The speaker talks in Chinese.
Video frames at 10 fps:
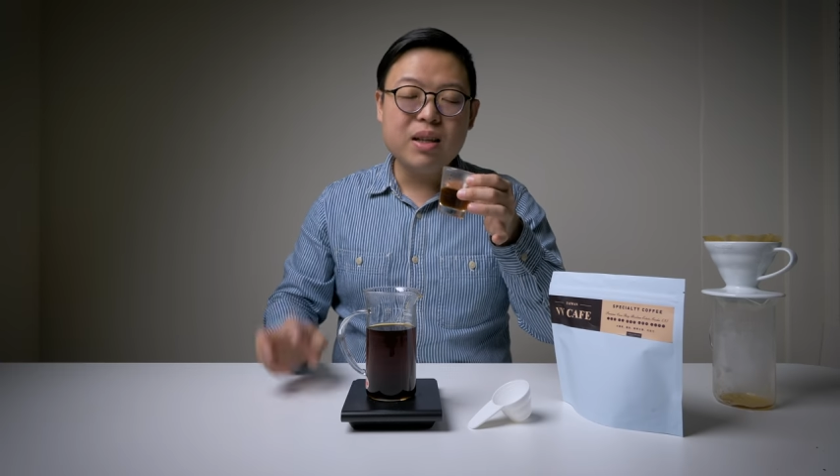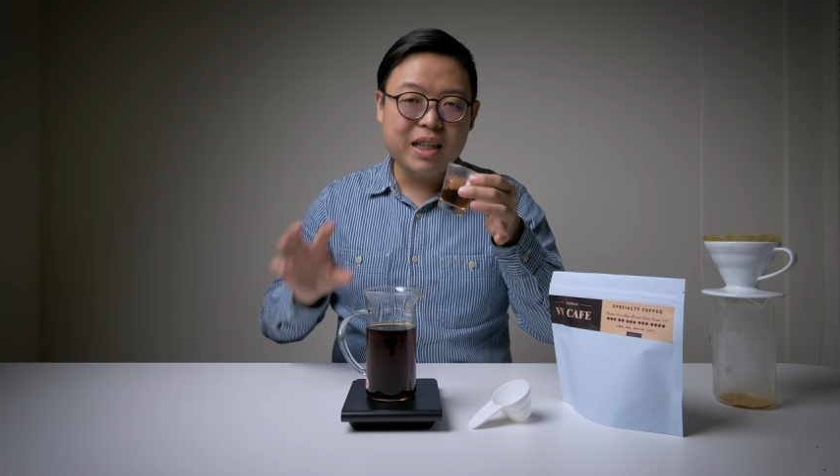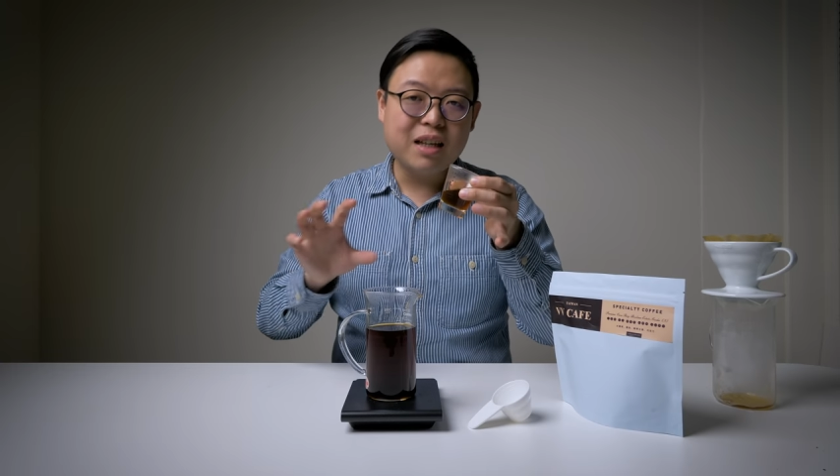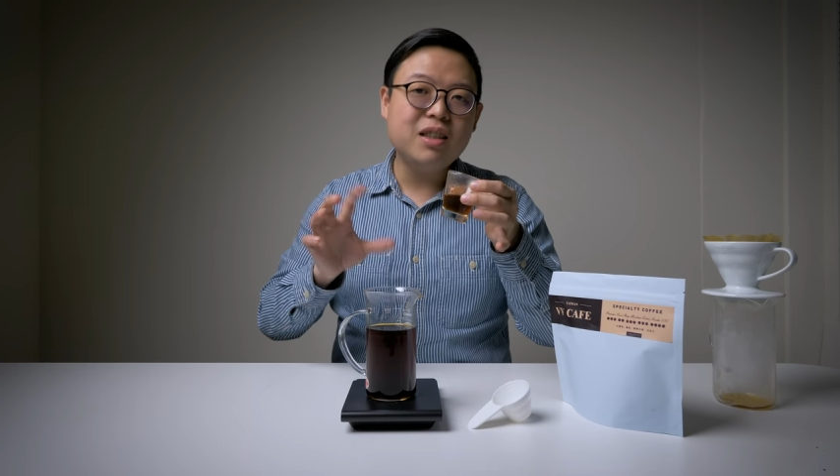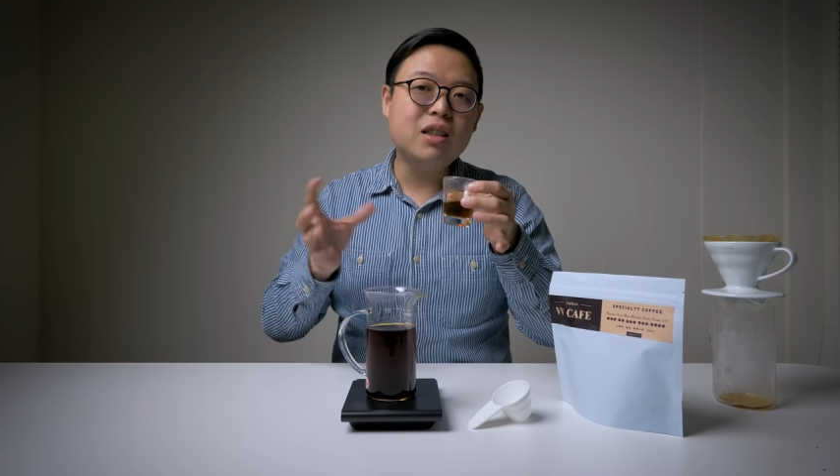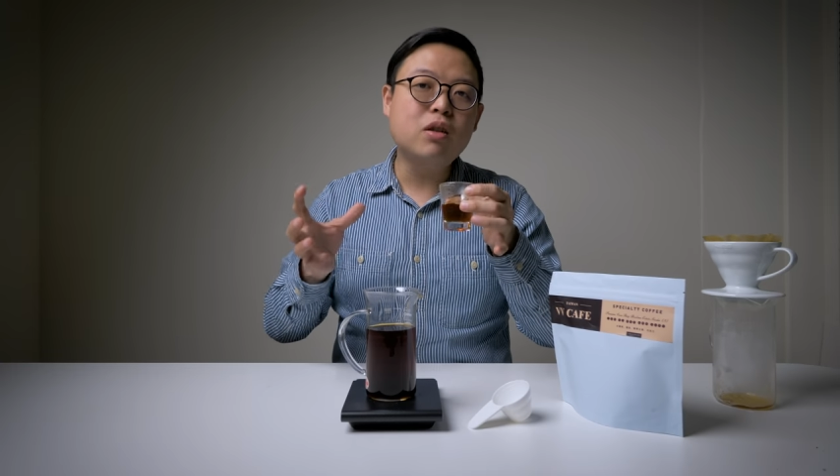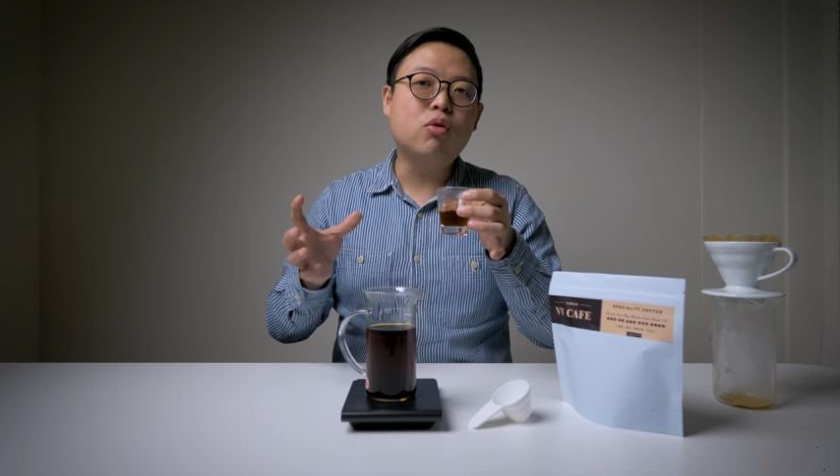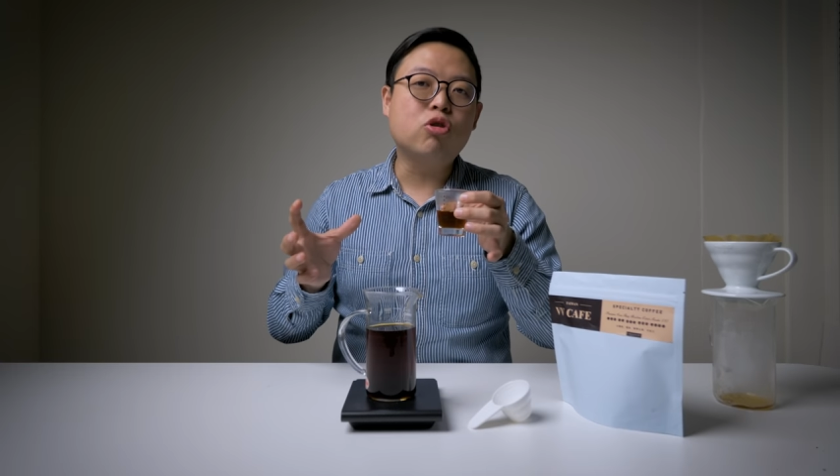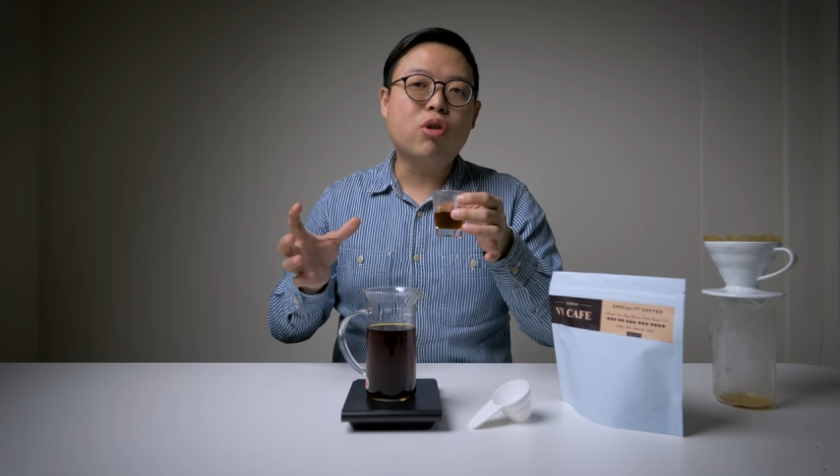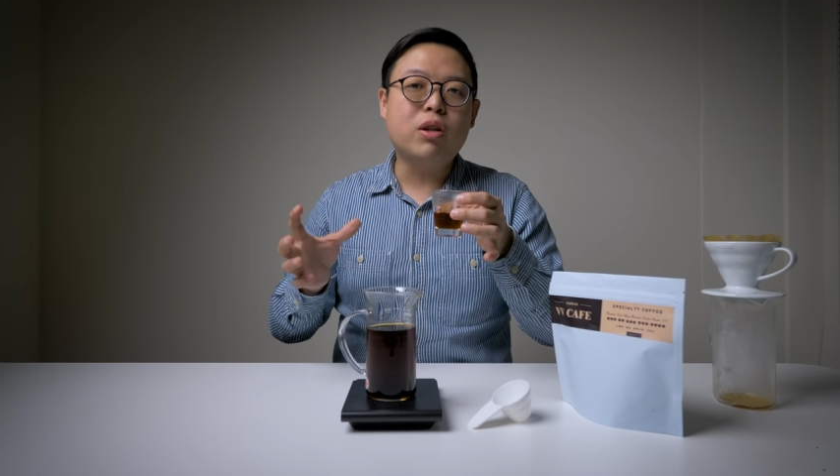香气跟
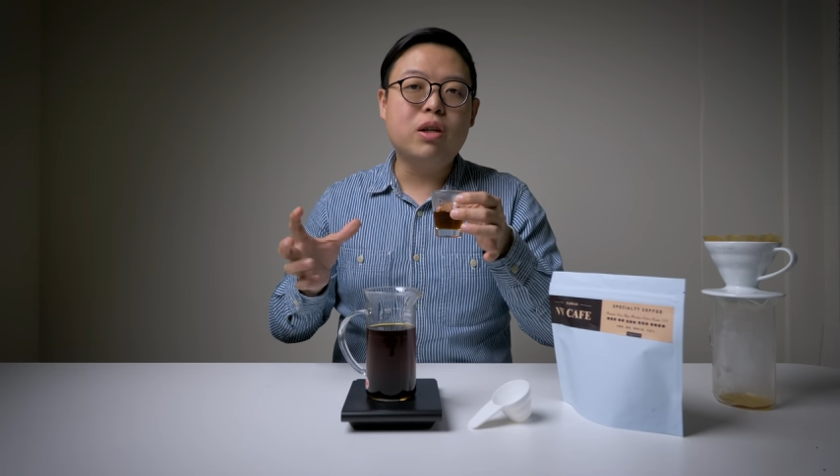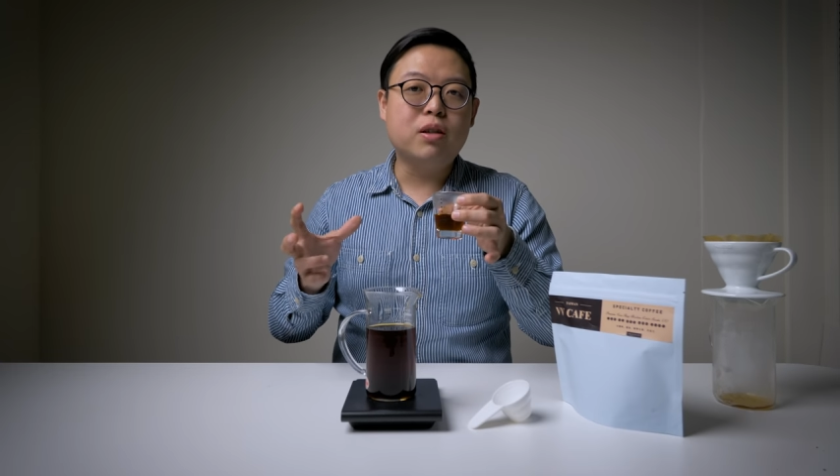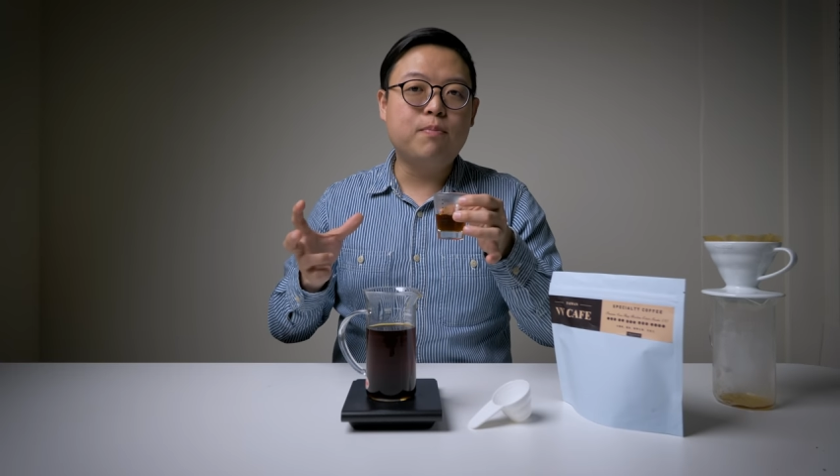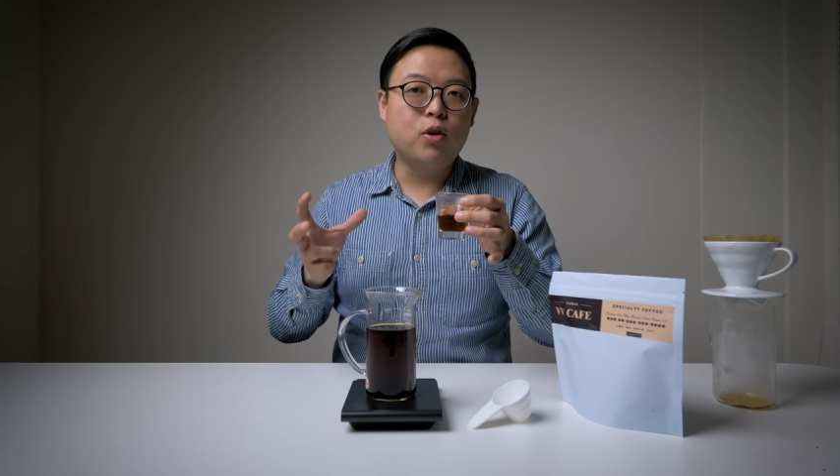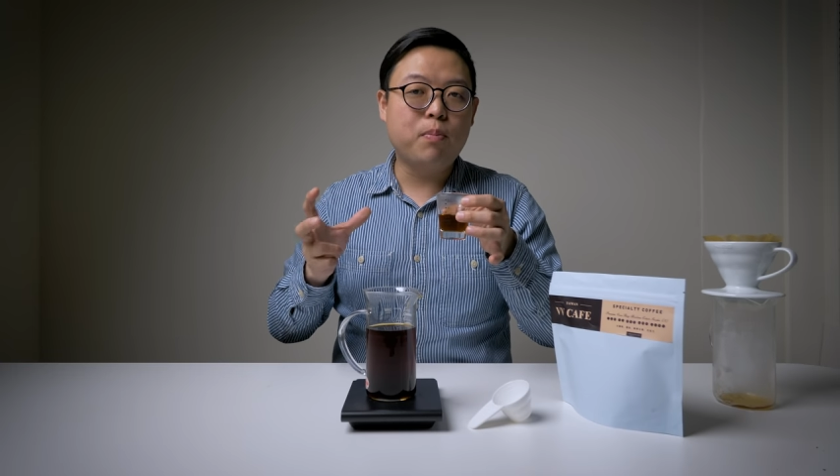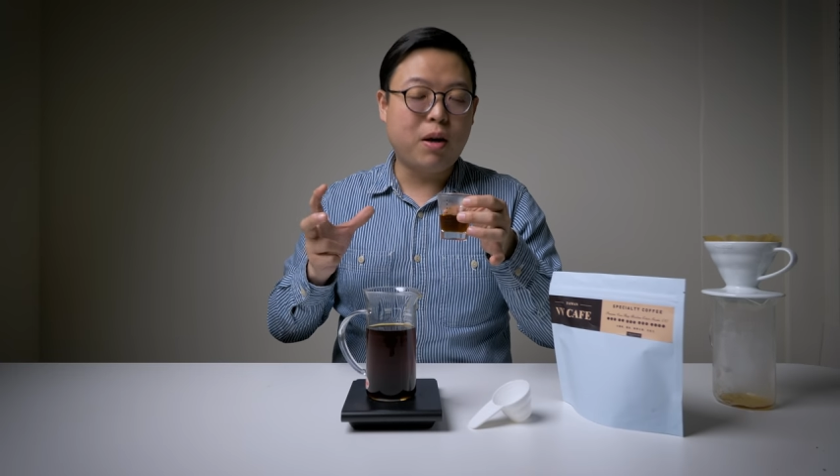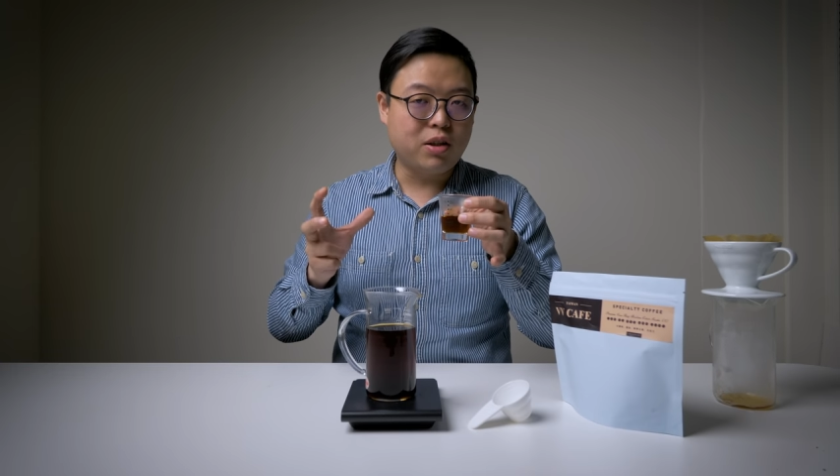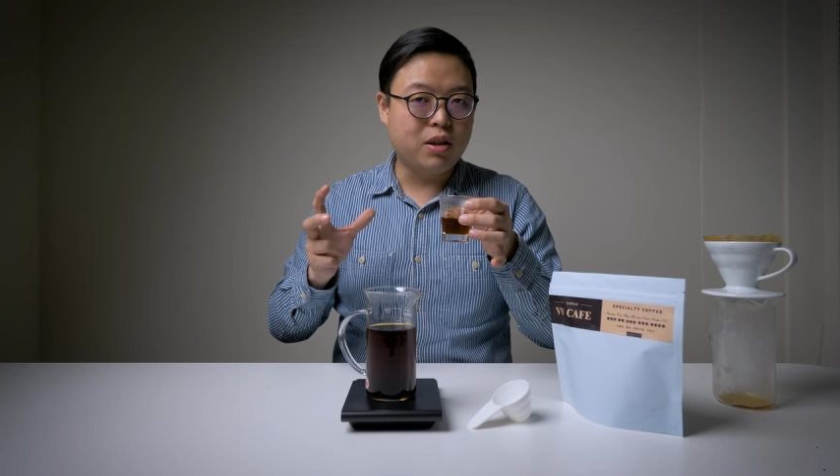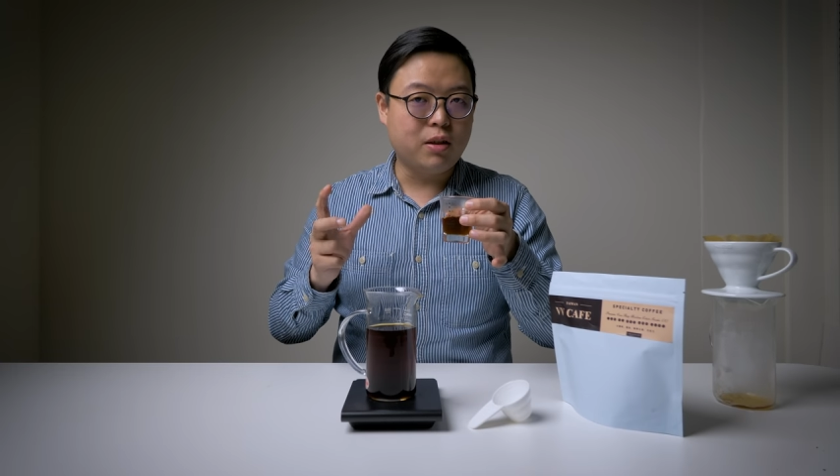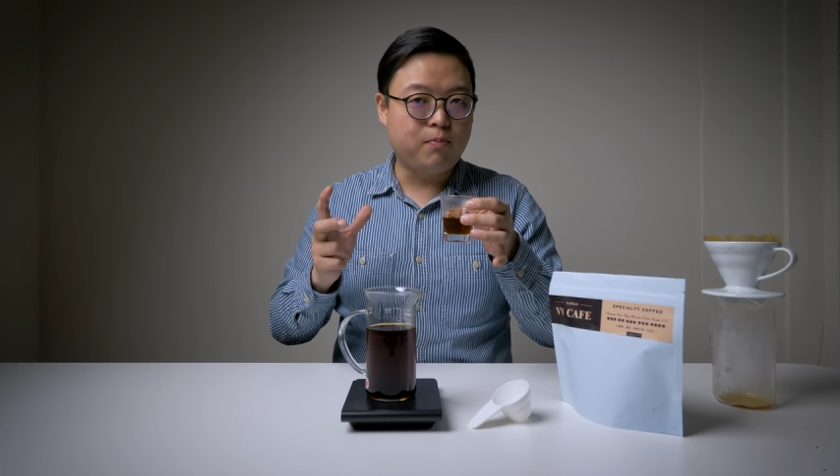果酸呢都表
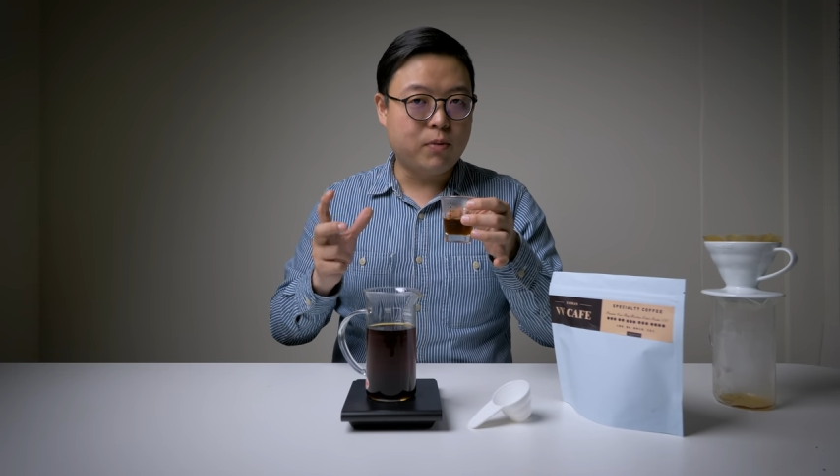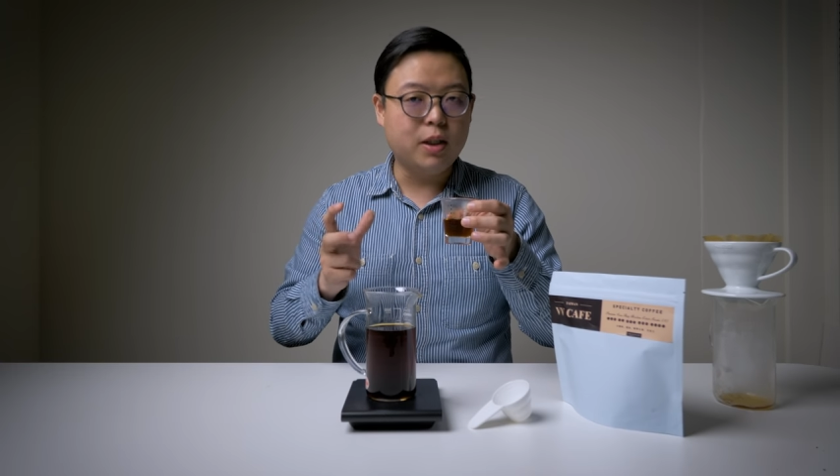现的